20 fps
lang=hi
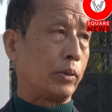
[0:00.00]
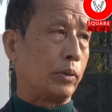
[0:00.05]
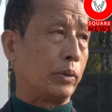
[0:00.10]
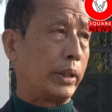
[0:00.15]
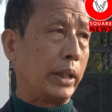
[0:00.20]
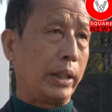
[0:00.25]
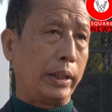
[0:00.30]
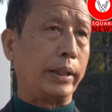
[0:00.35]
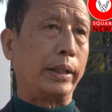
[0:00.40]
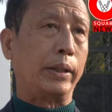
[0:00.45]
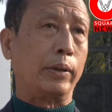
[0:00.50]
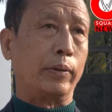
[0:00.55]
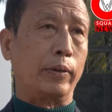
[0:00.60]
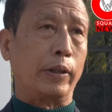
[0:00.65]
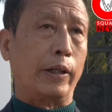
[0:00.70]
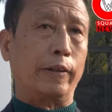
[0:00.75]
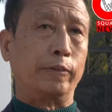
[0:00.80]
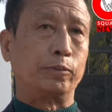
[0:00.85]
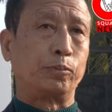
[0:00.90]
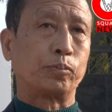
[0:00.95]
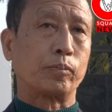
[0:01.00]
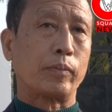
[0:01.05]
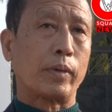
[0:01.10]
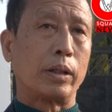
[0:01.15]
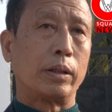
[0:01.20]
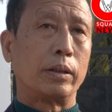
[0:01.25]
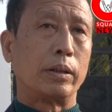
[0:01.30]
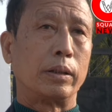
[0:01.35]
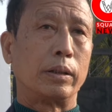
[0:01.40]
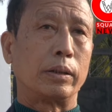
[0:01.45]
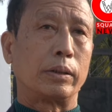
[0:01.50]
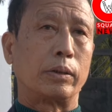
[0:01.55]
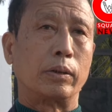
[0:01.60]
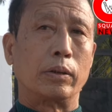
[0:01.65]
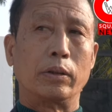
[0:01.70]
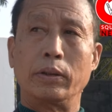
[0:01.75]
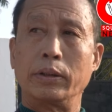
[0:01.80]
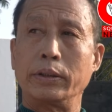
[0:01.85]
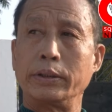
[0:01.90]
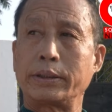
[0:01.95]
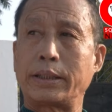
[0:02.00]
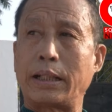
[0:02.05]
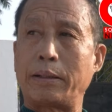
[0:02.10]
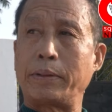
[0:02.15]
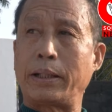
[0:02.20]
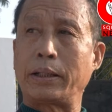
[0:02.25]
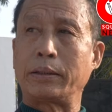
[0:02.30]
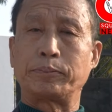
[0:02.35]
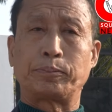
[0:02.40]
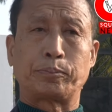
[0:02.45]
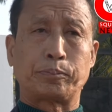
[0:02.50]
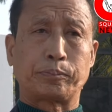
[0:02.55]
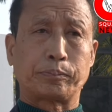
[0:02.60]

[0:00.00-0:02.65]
तो ठीक नहीं होगा तो इसका बाद